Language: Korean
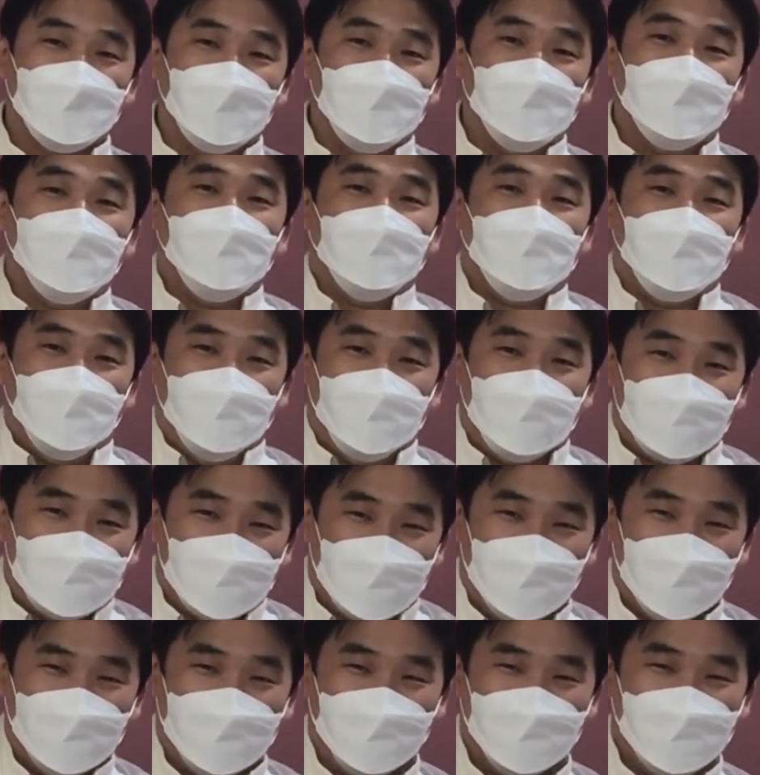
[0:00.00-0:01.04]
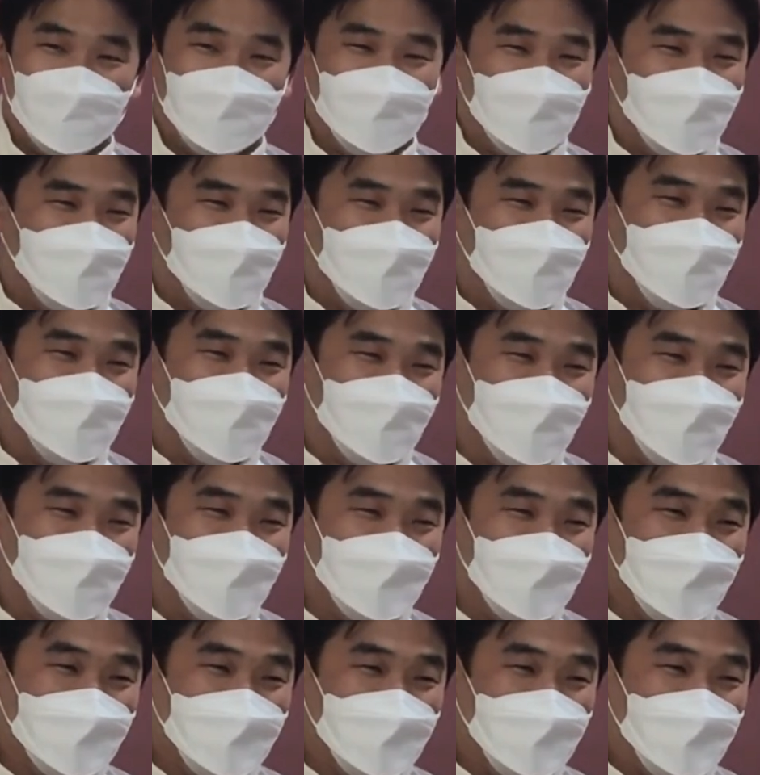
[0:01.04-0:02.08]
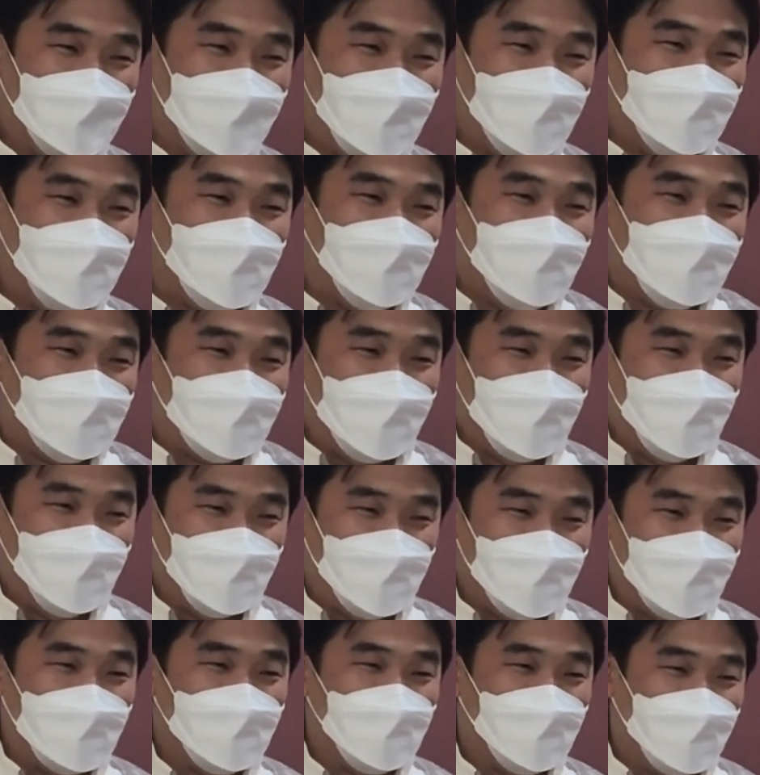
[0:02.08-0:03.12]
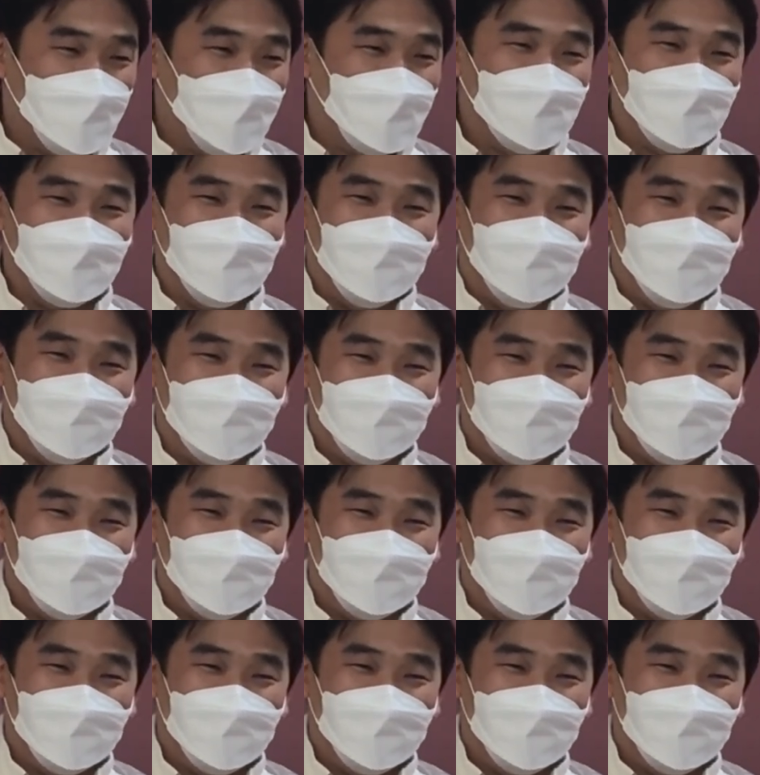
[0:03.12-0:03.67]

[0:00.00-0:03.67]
에이아이가 아니잖아요. 한 번 떠서 알면 얼마나 좋아요.